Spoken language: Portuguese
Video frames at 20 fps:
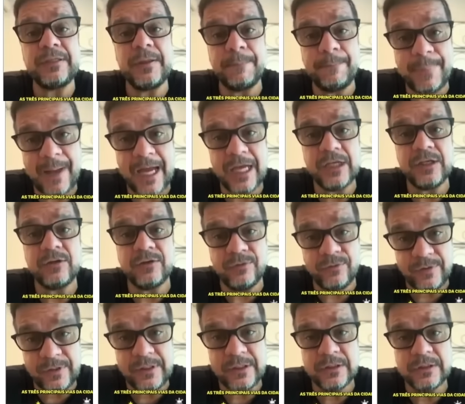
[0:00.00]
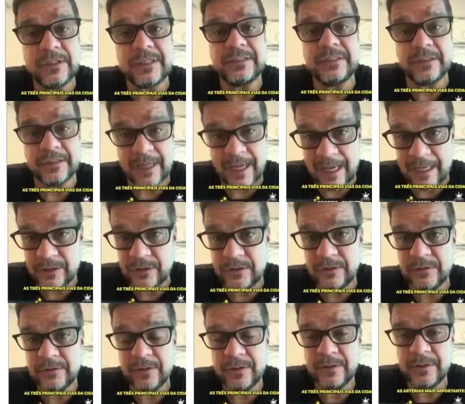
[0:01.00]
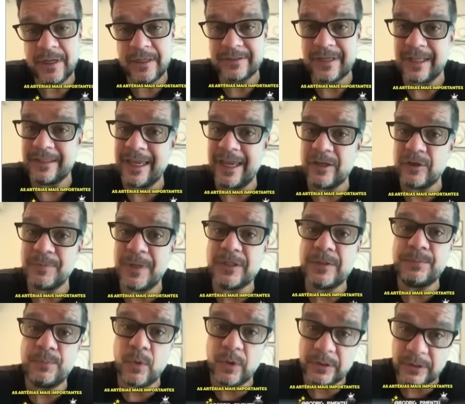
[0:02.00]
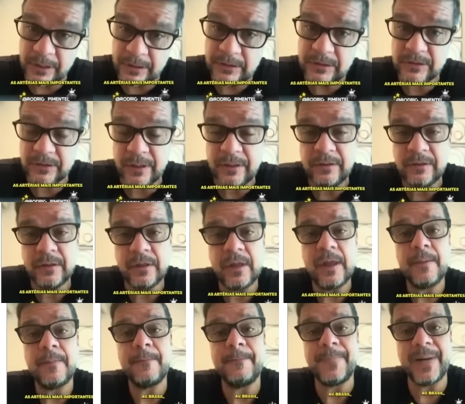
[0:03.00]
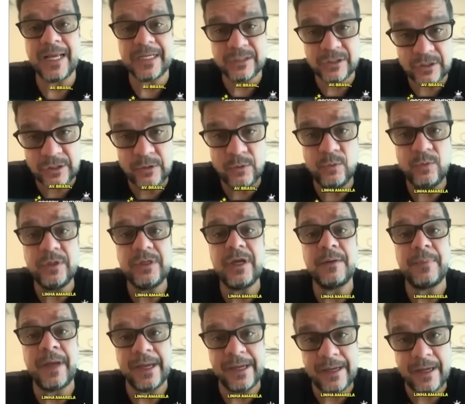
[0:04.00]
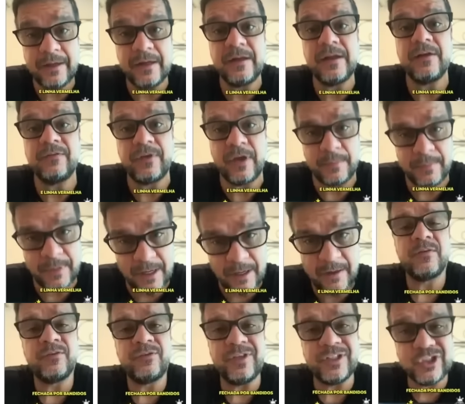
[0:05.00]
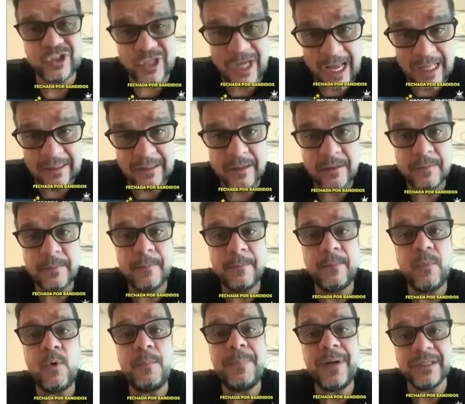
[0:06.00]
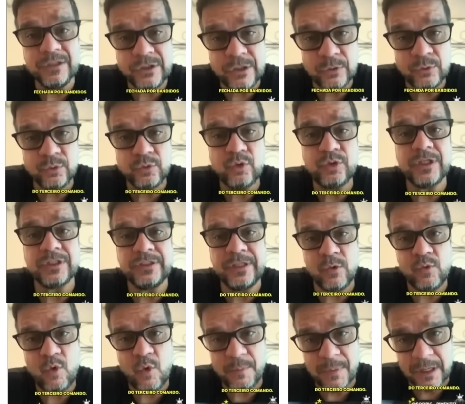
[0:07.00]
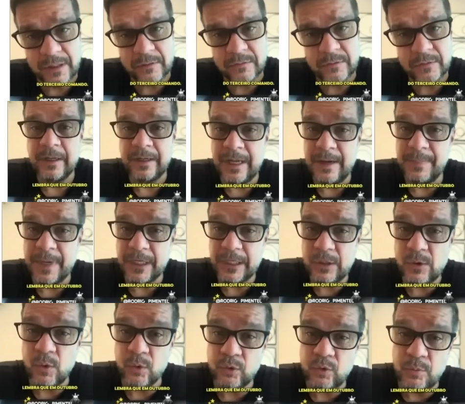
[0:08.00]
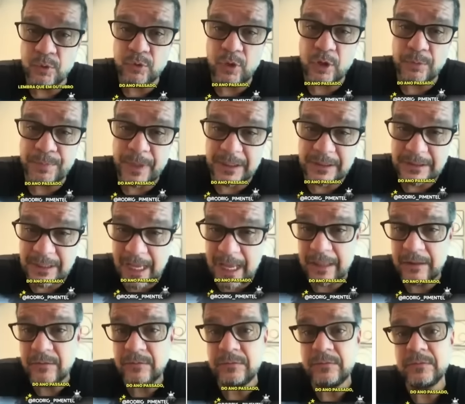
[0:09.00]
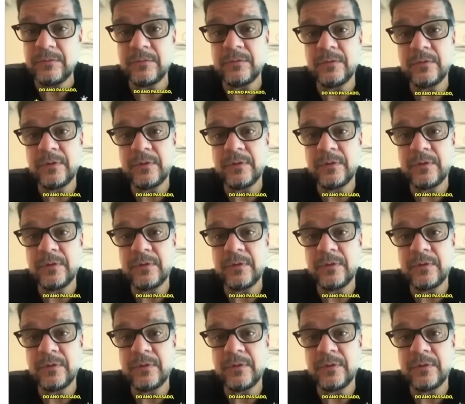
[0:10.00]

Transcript: principais vias da cidade, as artérias mais importantes, né? Brasil, linha amarela e linha vermelha, fechada por bandidos do terceiro comando. Lembra que em outubro do ano passado,